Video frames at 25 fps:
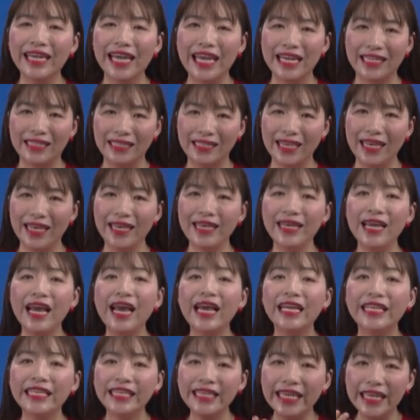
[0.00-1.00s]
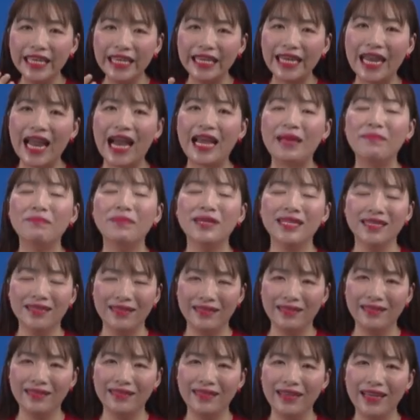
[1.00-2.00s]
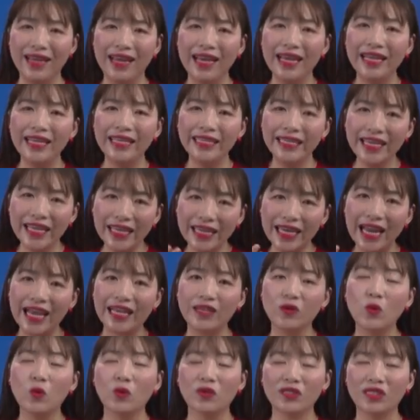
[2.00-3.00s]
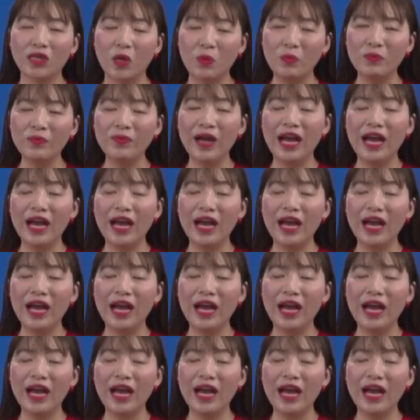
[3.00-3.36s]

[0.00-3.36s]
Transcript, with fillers: nghệ sĩ nhìn lại mình nhìn lại cuộc sống